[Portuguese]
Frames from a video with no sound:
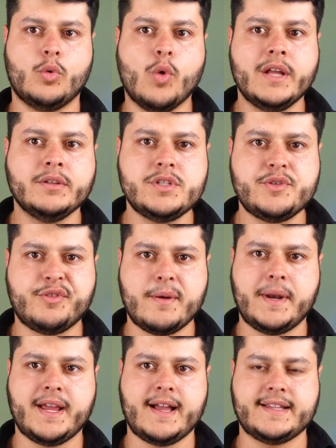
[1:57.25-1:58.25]
o ano de
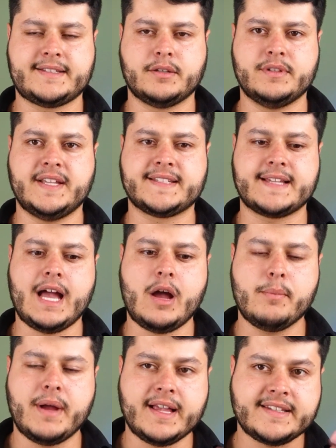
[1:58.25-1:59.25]
fabricação desse
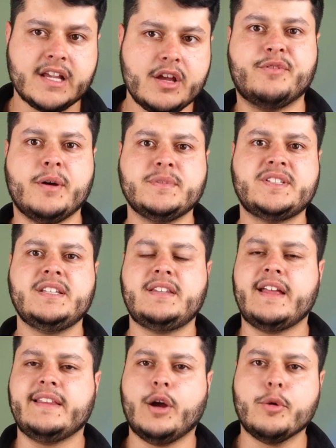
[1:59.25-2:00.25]
carro, mas vamos
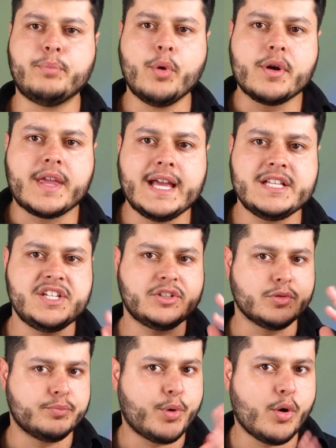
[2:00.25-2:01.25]
entender o porquê
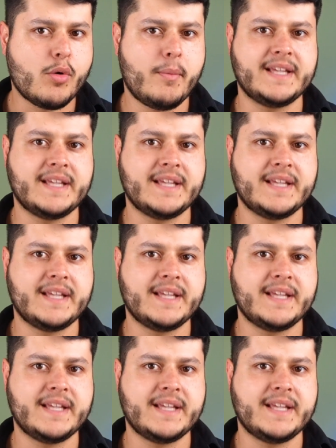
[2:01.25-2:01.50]
disso um pouco